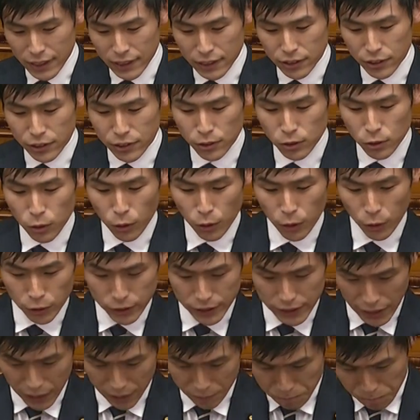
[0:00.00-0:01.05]
律休校要
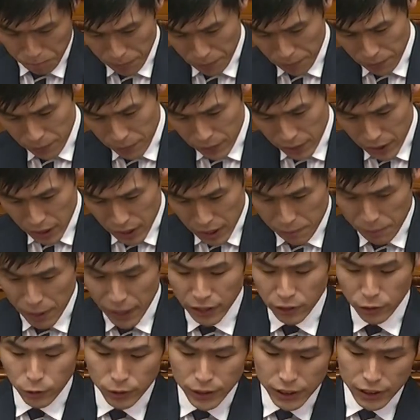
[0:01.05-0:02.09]
請、
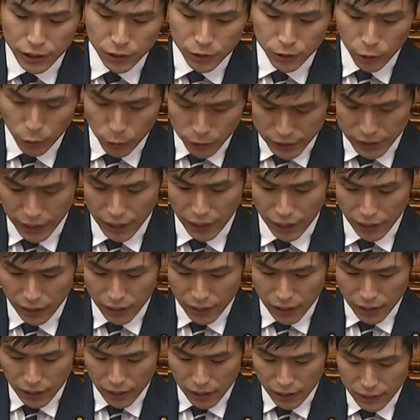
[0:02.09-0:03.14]
イベント自粛要請、
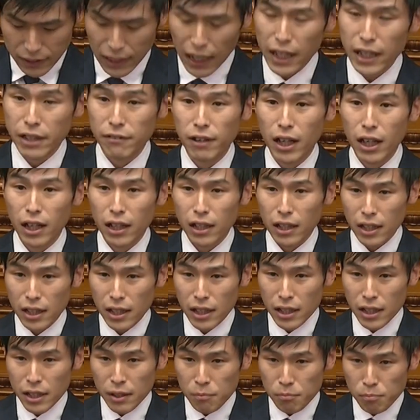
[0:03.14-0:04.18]
さらには
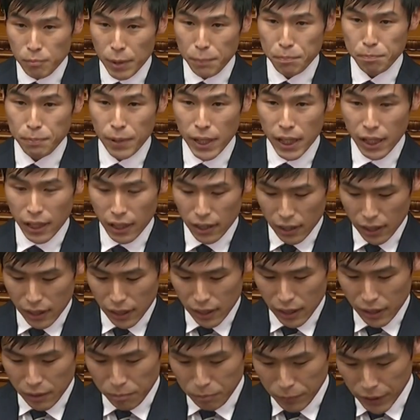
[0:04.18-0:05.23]
密閉、
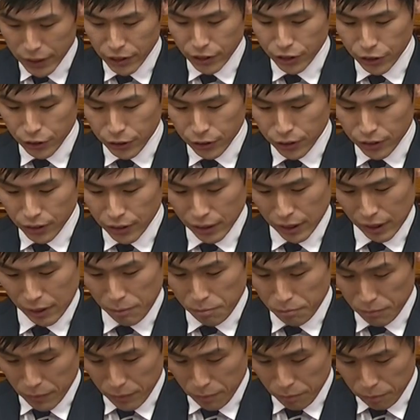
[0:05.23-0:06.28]
密集、
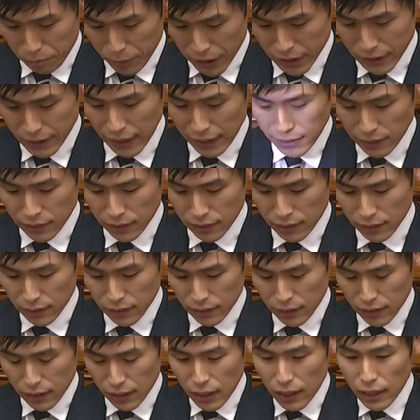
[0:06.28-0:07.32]
密接、
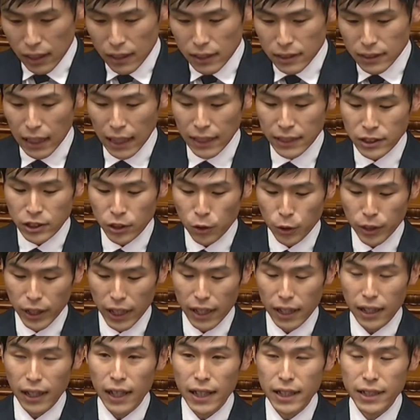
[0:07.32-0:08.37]
3条
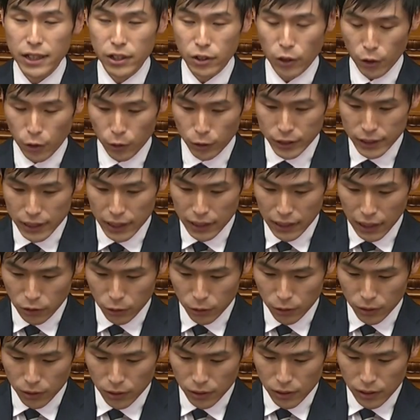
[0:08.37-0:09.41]
件回避の要請な
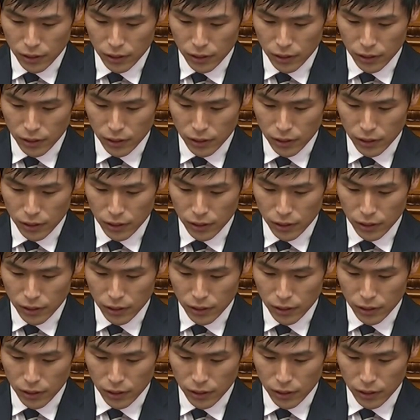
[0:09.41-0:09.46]
ど、